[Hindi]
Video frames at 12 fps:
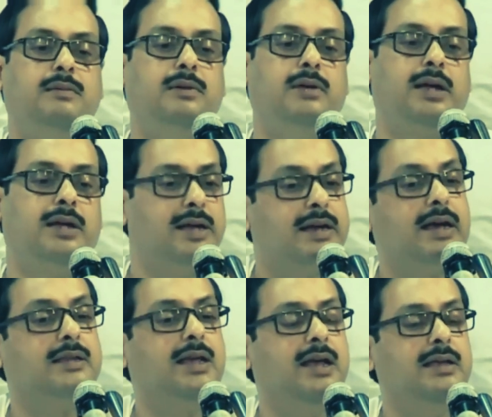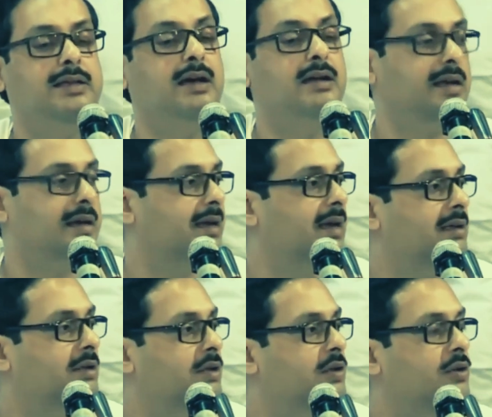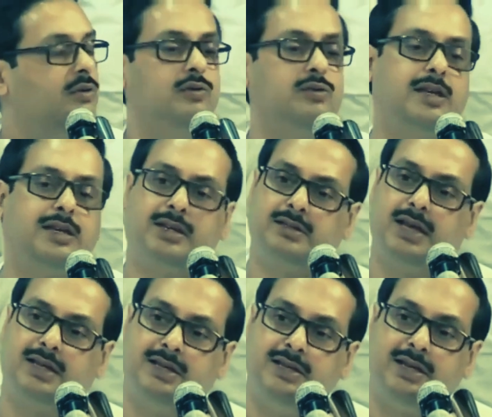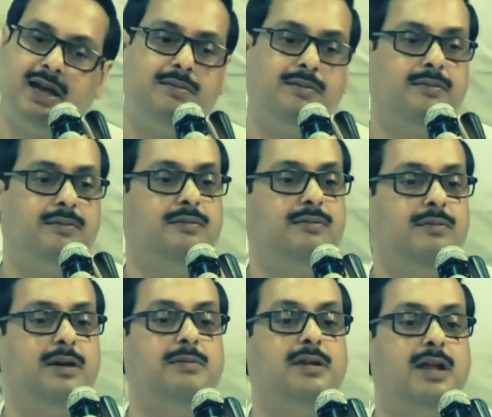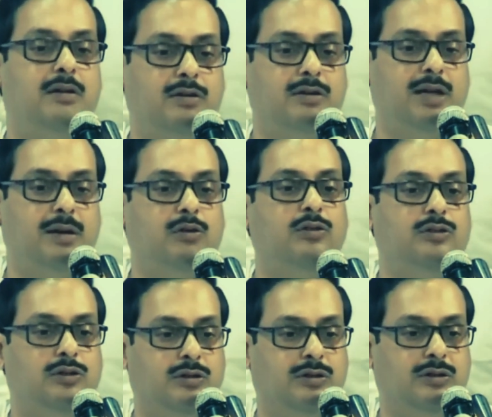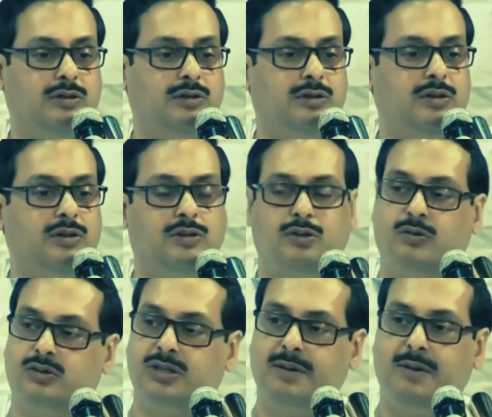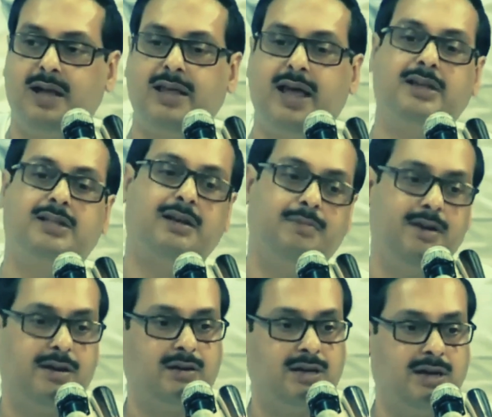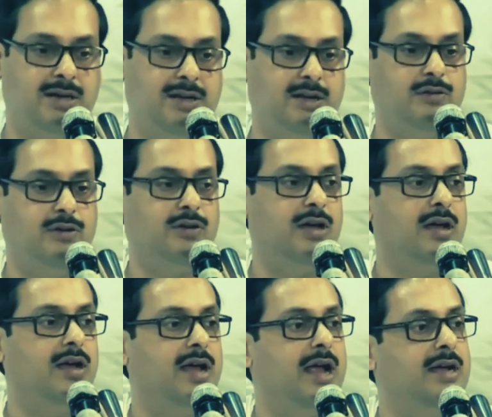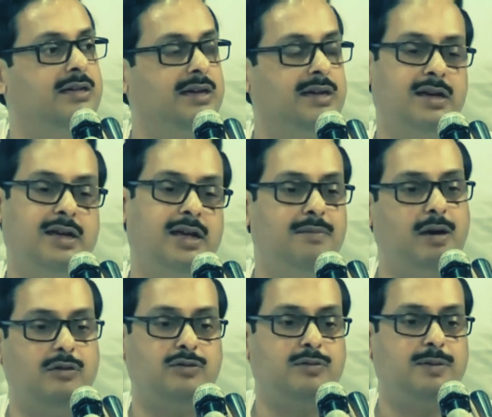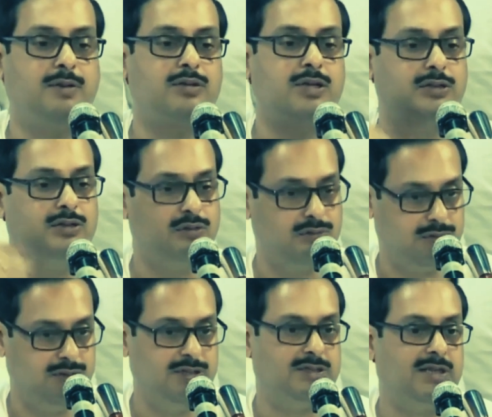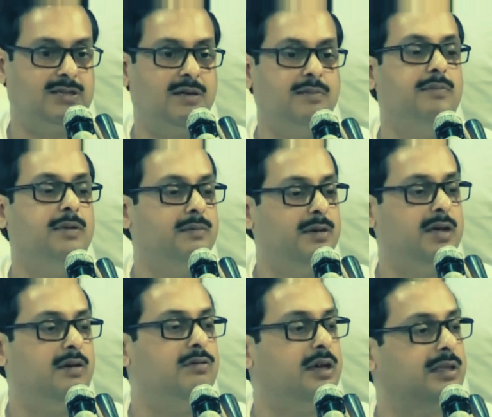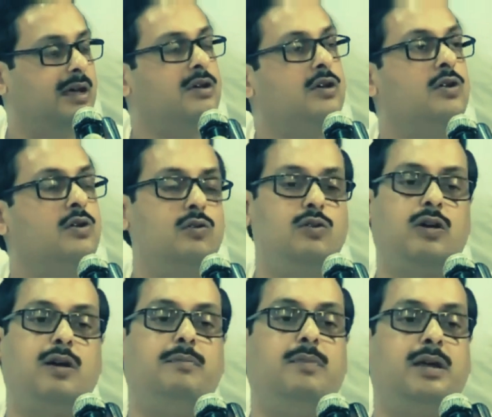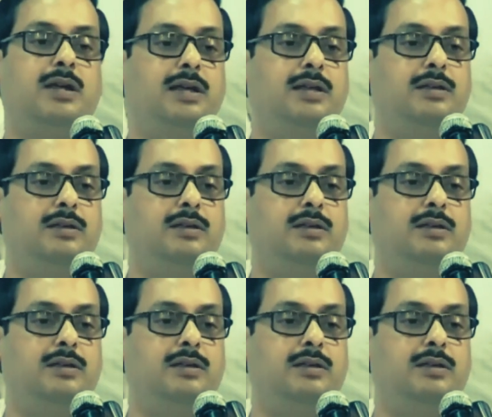एक लड़का था यंग लड़का उसके साथ किसी का मन मिटाव हो गया बहुत जोर तो उसके बाद हैंडशेक भी कर लिया वो लोग हैंडशेक करने के बावजूद भी उसका जो जिससे से मन मिटाव हुआ था उन लोग का मन की